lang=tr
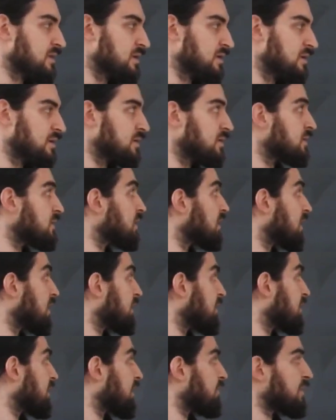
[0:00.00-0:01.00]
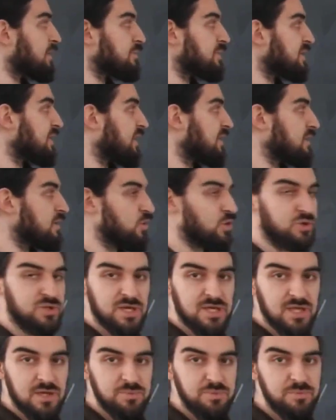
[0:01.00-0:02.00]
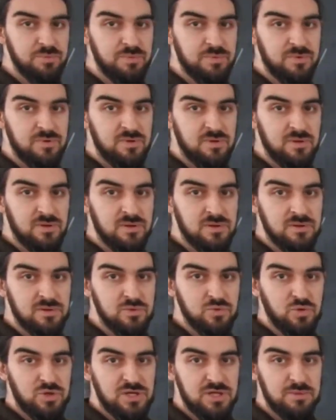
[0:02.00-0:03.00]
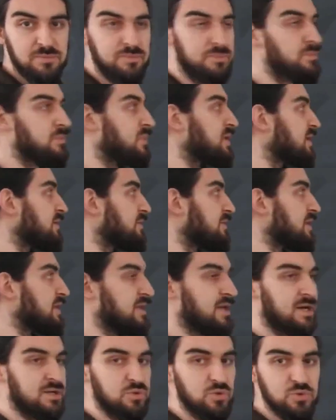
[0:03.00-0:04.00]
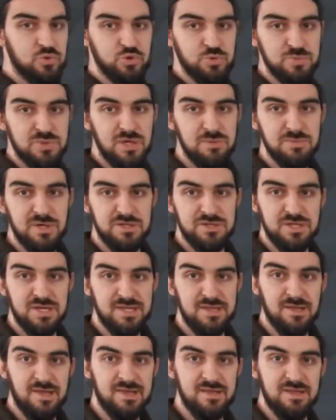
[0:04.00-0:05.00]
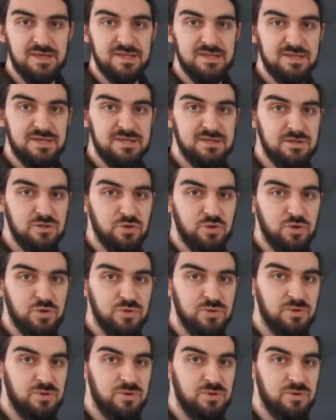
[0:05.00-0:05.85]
Ee, hemen bir tane örnek yapıp görelim bir lineer dönüşümden matris nasıl elde ediliyor.